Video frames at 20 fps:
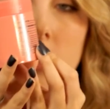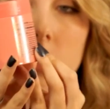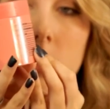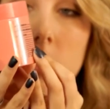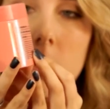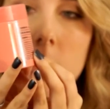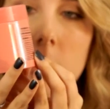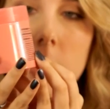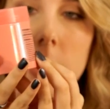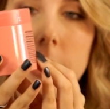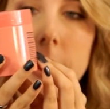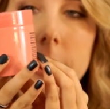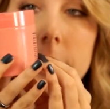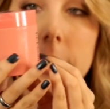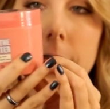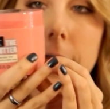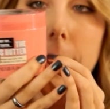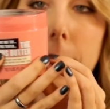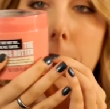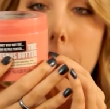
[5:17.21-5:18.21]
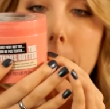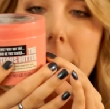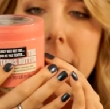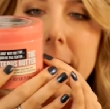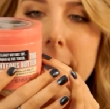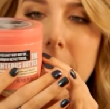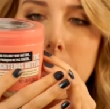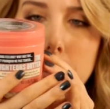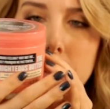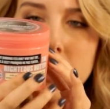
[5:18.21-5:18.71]
Und ähm,
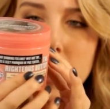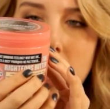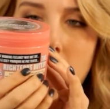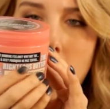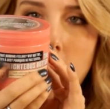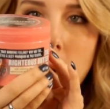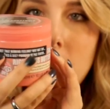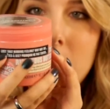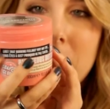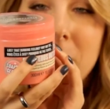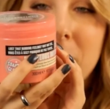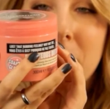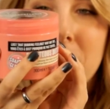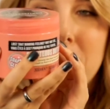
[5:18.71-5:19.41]
ich habe es auch